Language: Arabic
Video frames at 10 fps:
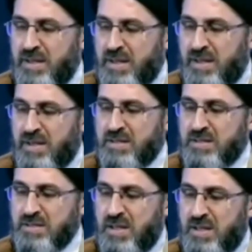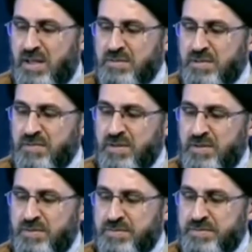اتصال نعم
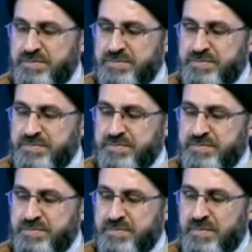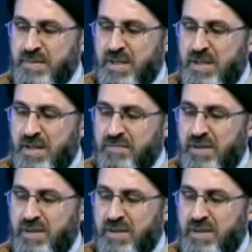تفضلوا الأخ فلاح